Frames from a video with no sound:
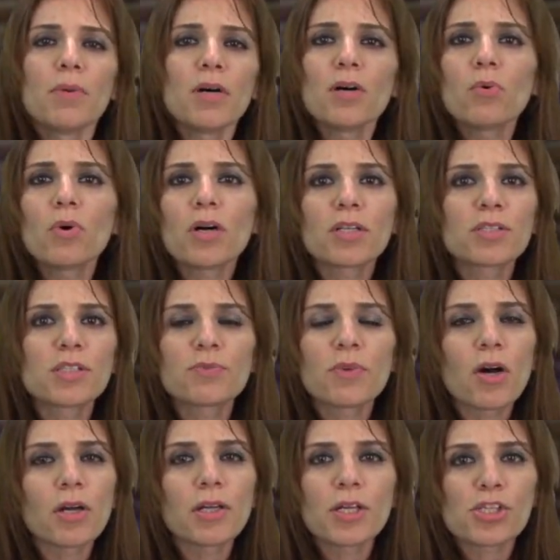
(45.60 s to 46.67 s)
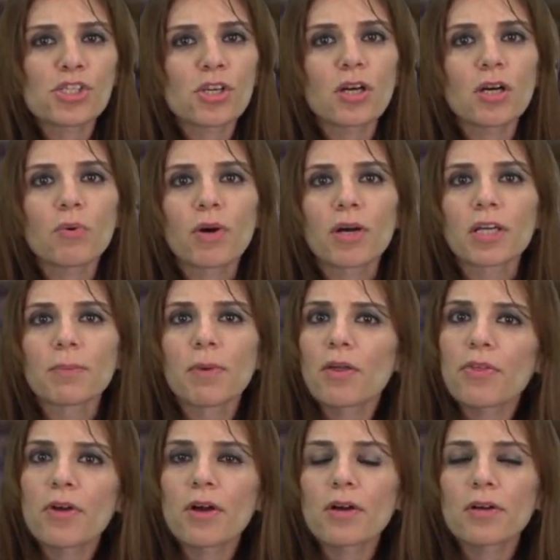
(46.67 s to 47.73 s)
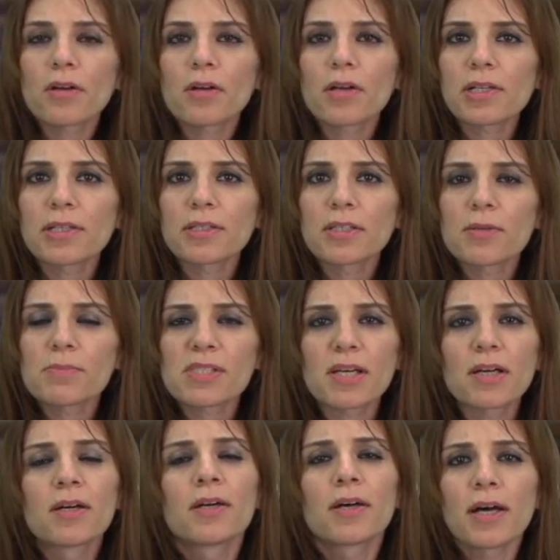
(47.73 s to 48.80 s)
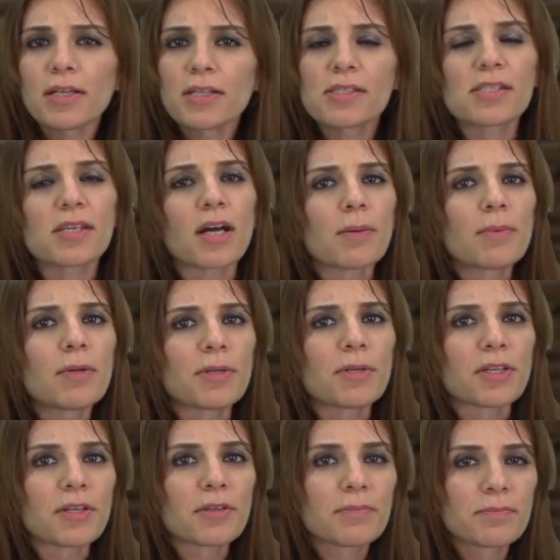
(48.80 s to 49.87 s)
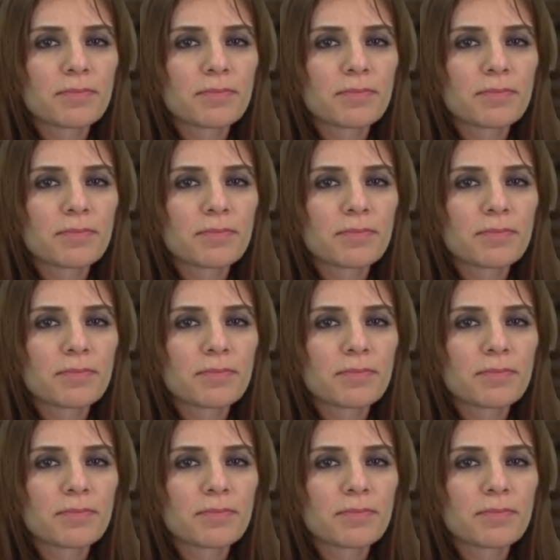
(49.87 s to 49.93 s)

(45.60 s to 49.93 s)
ما هو اتفاق الهجرة ولماذا قررت للنمسا الانسحاب منه؟